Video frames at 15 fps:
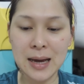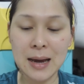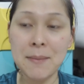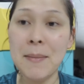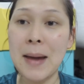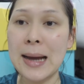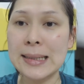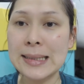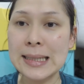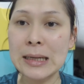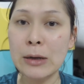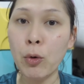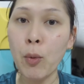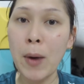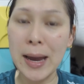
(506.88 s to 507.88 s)
คะ มาทิ้
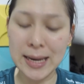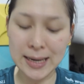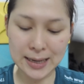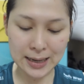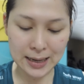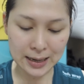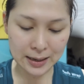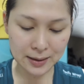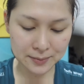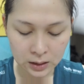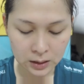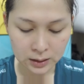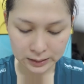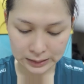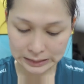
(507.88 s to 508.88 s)
งไว้นะคะ
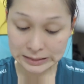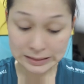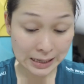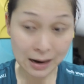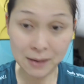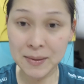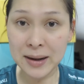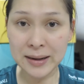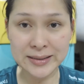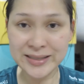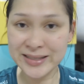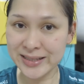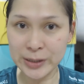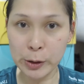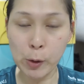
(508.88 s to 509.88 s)
ตื่นเช้ามาคือ
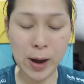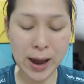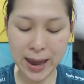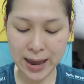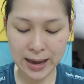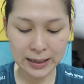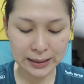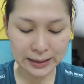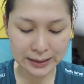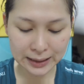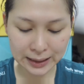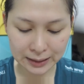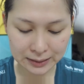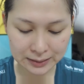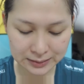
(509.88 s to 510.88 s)
สิวแห้งเลยนะคะ